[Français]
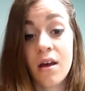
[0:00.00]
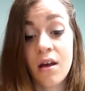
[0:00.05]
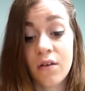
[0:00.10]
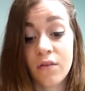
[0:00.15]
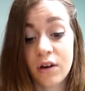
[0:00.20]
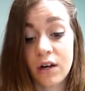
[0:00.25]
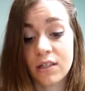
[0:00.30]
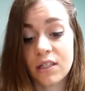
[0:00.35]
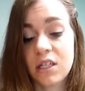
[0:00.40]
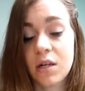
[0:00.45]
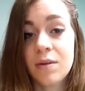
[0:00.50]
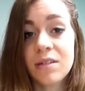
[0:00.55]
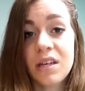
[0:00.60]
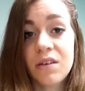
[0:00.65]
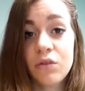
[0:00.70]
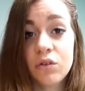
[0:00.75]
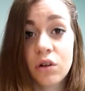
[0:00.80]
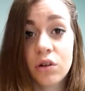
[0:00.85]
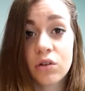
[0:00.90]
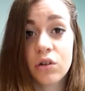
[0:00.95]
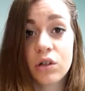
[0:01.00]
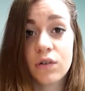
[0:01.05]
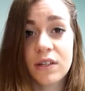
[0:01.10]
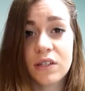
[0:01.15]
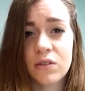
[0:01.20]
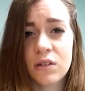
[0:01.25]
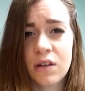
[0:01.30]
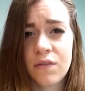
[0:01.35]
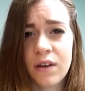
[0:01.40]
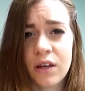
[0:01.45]
Voilà, si jamais ça vous tente que je
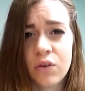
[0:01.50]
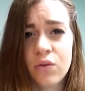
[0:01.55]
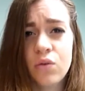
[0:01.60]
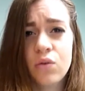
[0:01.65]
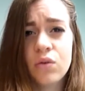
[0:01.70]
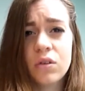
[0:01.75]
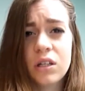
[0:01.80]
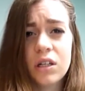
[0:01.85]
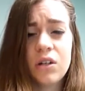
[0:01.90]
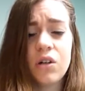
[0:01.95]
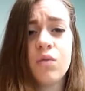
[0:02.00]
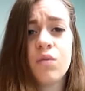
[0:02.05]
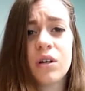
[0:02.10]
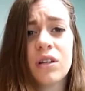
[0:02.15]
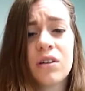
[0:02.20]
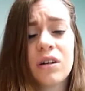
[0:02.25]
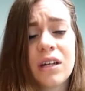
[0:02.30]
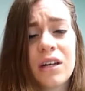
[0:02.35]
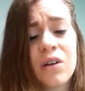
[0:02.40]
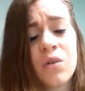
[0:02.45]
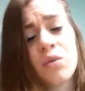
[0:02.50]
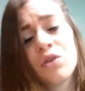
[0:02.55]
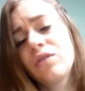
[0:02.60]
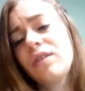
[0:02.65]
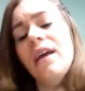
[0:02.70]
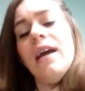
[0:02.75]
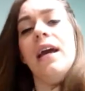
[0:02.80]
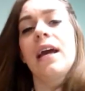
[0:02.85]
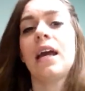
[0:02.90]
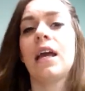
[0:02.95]
fasse une FAQ, dites-le moi dans les
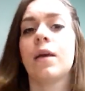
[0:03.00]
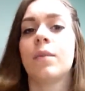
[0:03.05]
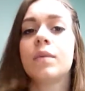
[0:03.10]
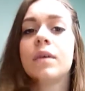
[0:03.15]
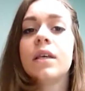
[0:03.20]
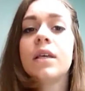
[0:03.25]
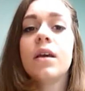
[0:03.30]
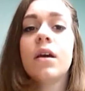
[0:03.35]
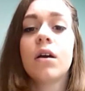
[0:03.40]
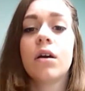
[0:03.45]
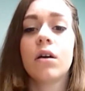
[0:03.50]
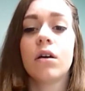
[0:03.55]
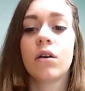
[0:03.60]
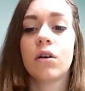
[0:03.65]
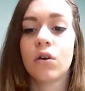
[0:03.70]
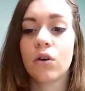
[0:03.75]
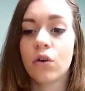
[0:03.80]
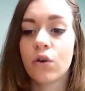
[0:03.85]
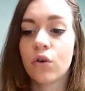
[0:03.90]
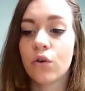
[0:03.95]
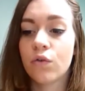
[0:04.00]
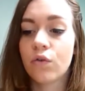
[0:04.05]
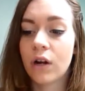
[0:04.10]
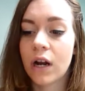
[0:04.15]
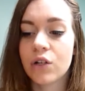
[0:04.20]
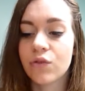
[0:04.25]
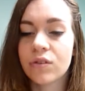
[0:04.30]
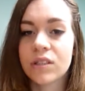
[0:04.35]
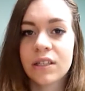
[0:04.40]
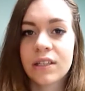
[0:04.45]
commentaires et puis
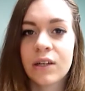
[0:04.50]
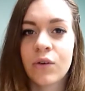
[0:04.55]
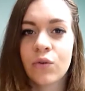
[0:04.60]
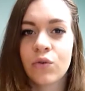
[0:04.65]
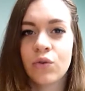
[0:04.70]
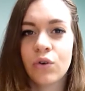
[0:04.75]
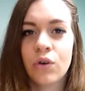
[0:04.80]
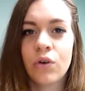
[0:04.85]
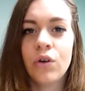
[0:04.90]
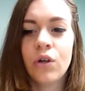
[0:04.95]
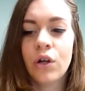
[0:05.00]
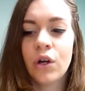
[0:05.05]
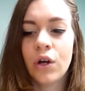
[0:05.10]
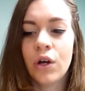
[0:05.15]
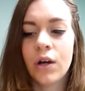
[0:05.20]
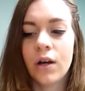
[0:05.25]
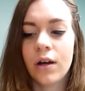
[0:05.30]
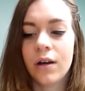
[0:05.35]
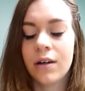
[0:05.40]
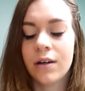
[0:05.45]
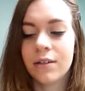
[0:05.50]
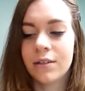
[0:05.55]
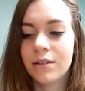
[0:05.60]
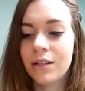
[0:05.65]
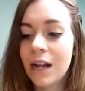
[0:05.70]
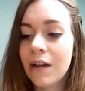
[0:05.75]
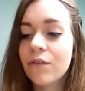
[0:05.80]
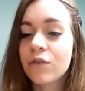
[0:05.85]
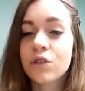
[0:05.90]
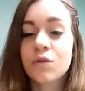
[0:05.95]
voilà, je vous tiendrai au courant
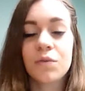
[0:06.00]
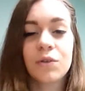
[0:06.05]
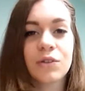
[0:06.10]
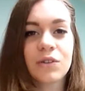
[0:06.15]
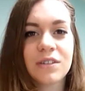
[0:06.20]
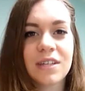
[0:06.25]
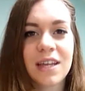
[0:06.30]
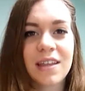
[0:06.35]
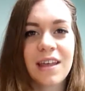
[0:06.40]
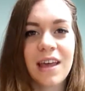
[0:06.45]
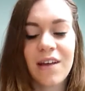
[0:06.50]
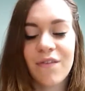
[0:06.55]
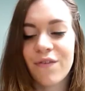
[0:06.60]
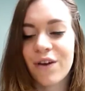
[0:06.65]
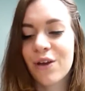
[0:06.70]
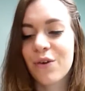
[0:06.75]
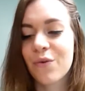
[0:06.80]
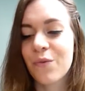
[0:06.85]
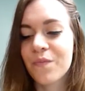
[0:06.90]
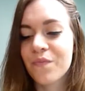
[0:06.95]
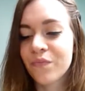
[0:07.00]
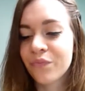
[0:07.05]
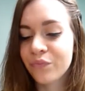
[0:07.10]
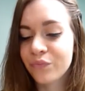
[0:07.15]
de l'avancement de cette FAQ.